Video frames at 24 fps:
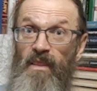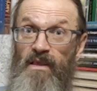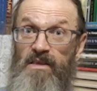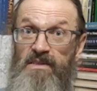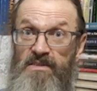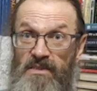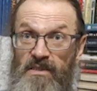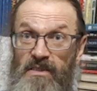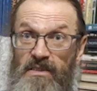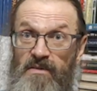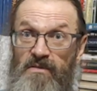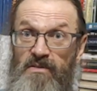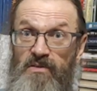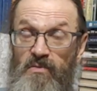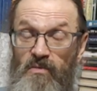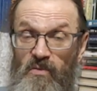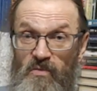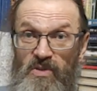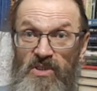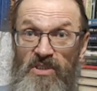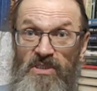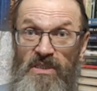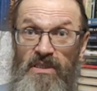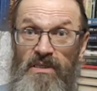искреннем
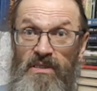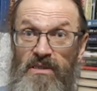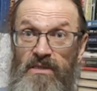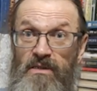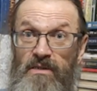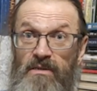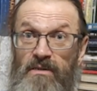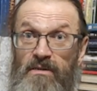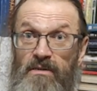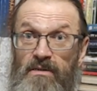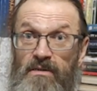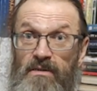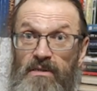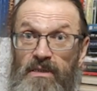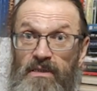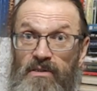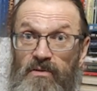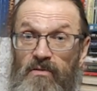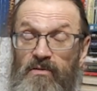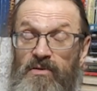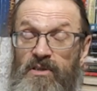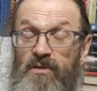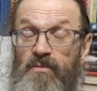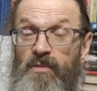самоубеждении, и
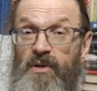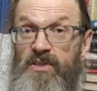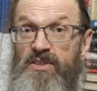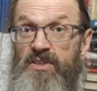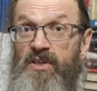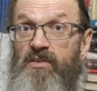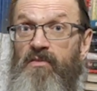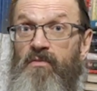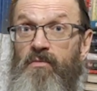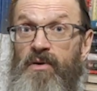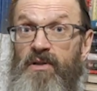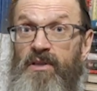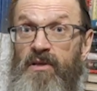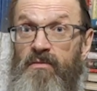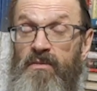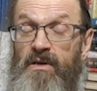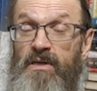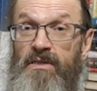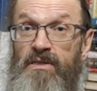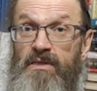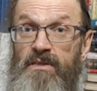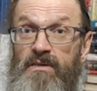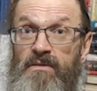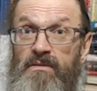оно не причает
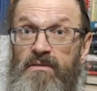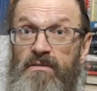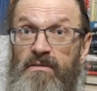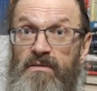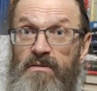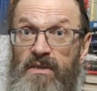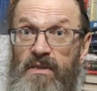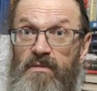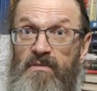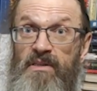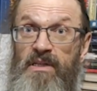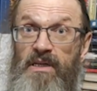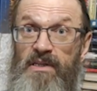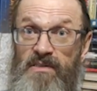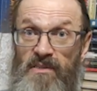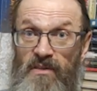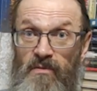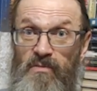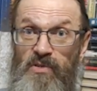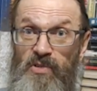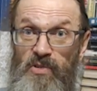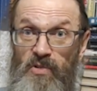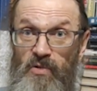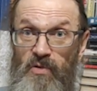понимания ну, каким-то
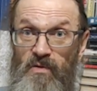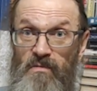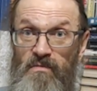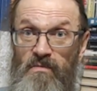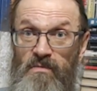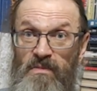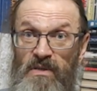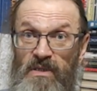нравственным основам